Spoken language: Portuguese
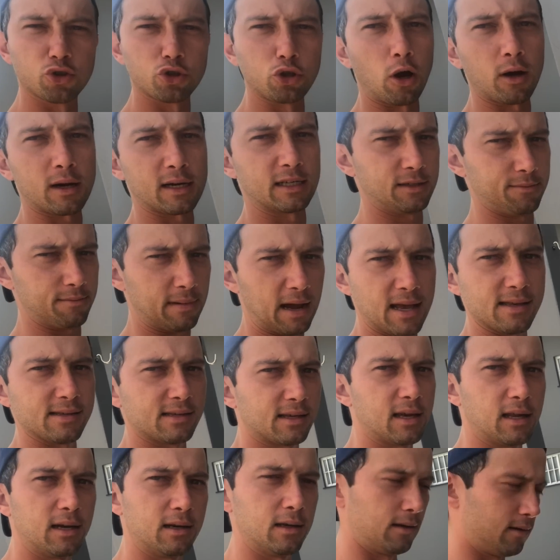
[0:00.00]
toca demais
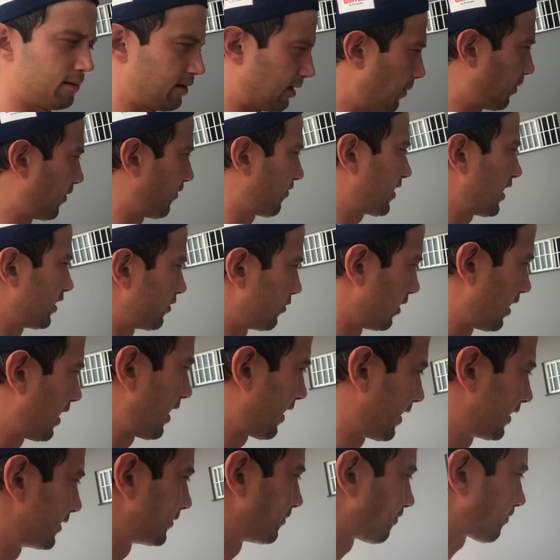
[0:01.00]
aquele amplificador lá,
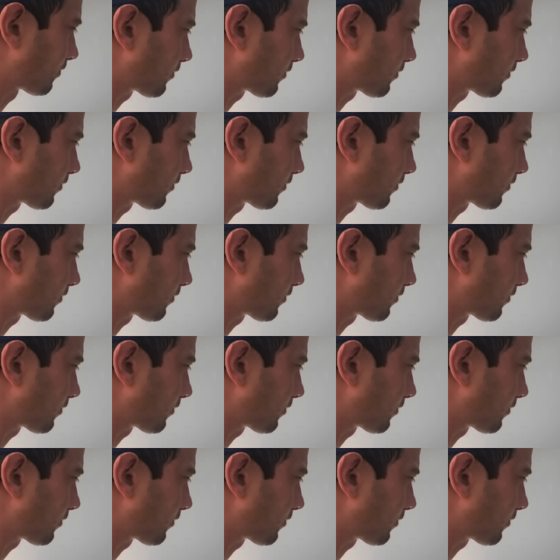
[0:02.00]
cara.